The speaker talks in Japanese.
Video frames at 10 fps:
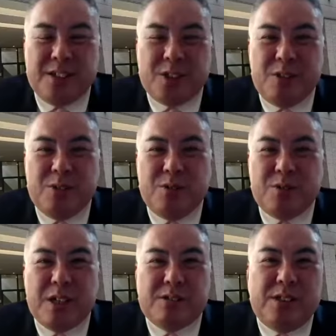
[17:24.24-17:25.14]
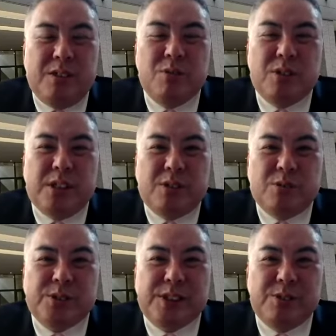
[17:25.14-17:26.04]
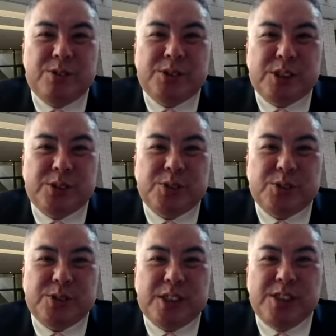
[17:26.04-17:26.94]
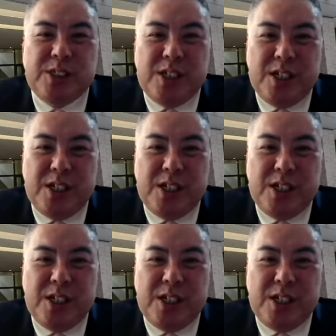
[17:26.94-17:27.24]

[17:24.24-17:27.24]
けの我が国に大きな功績を残した聖徳太子は